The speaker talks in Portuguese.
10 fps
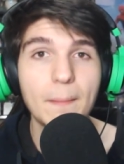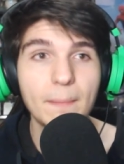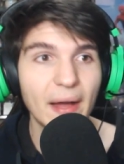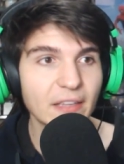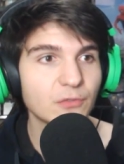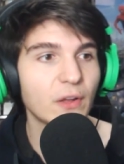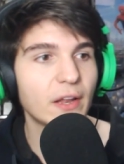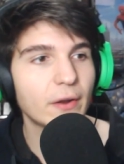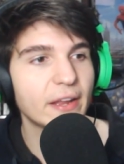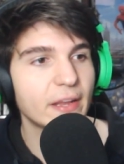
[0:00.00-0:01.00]
Mas
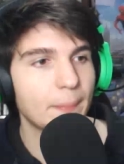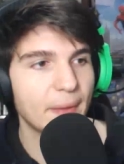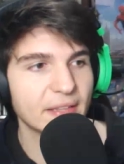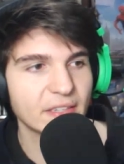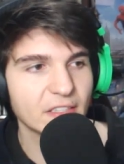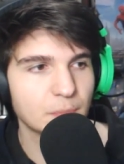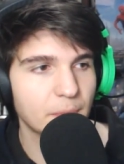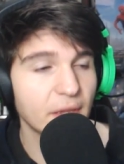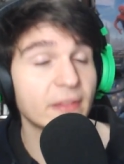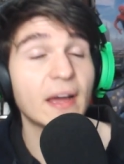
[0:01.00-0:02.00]
falando aí da PS
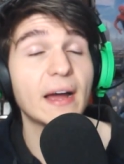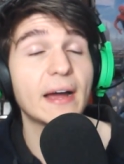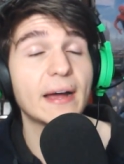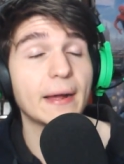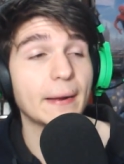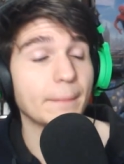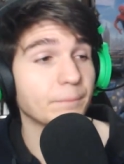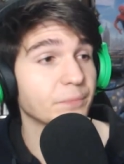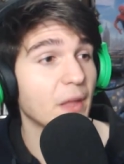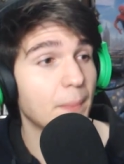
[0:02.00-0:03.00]
Exp da
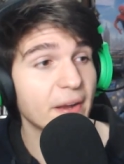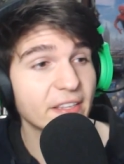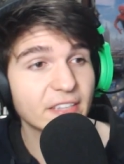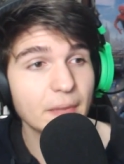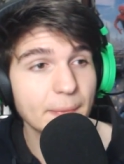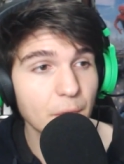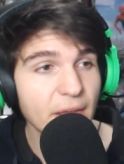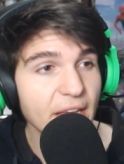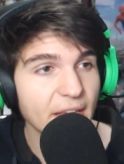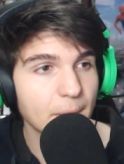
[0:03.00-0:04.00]
da Paris Game
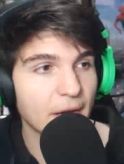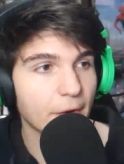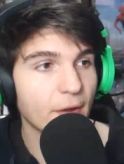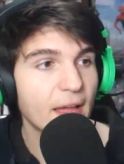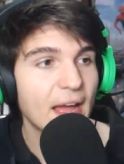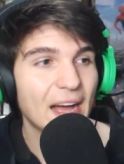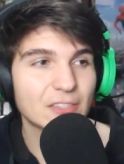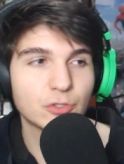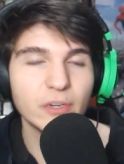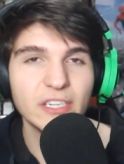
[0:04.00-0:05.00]
Week, mano,
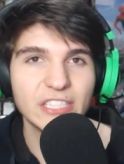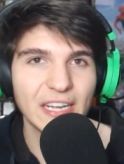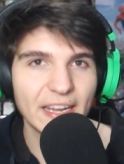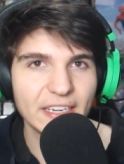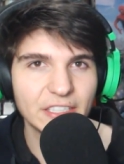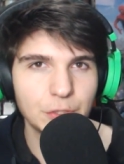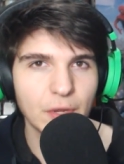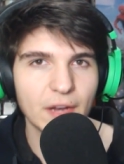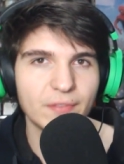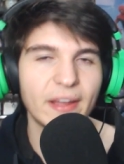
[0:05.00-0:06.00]
a Sony já
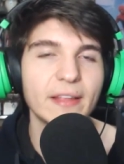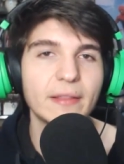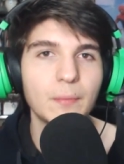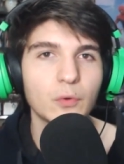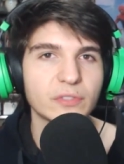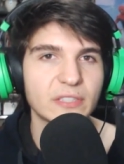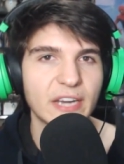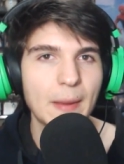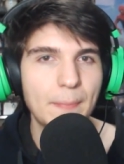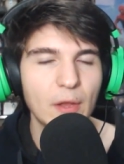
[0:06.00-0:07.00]
garantiu que ela vai
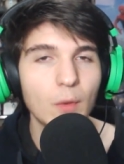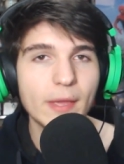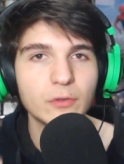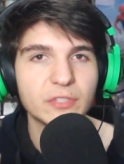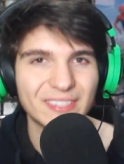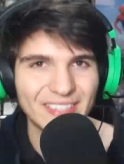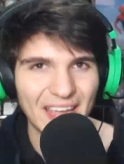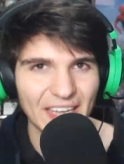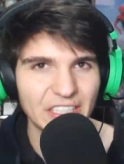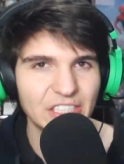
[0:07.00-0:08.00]
demonstrar pelo menos
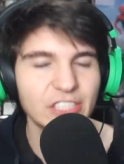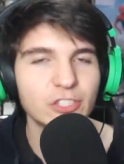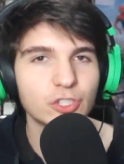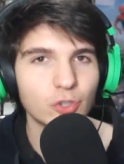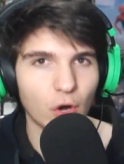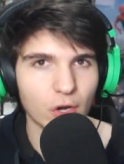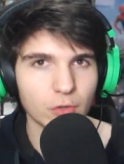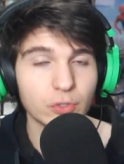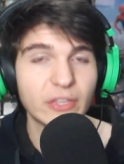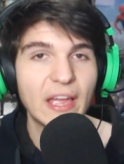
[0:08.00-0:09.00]
sete
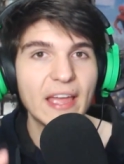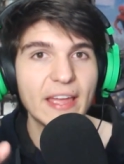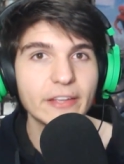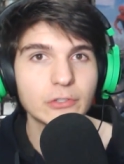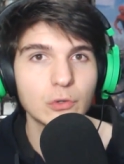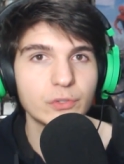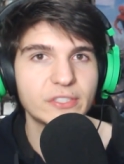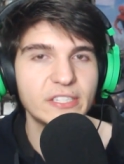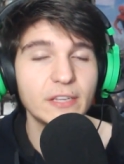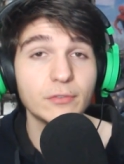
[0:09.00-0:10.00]
jogos
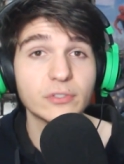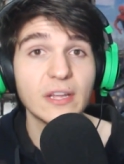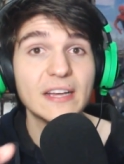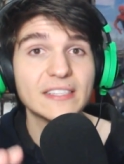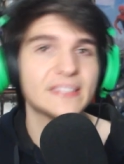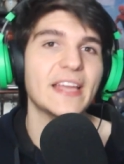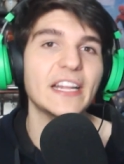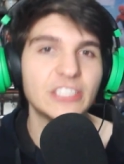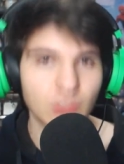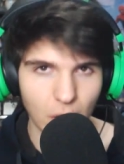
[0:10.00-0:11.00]
exclusivos,
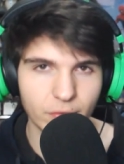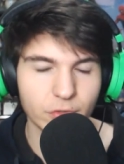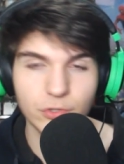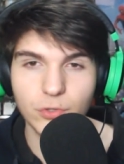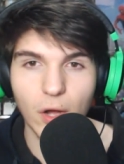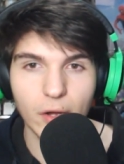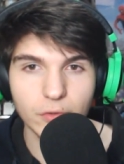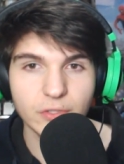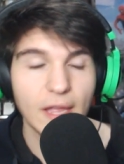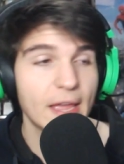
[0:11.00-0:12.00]
sete novos
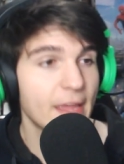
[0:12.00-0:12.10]
jogos.